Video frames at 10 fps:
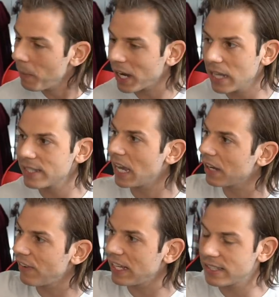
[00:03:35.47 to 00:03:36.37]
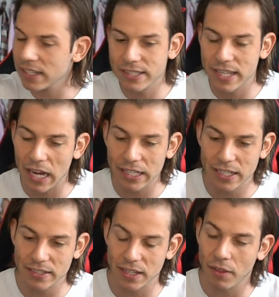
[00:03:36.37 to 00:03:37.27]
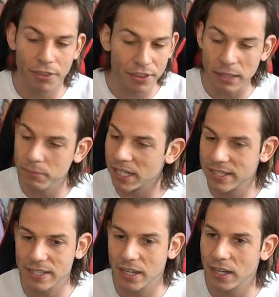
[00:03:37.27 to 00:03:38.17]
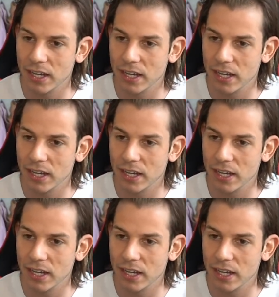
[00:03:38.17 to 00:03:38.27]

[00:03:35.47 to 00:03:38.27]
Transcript: man kann sagen, Western-Style ist jetzt ein Theme, das äh,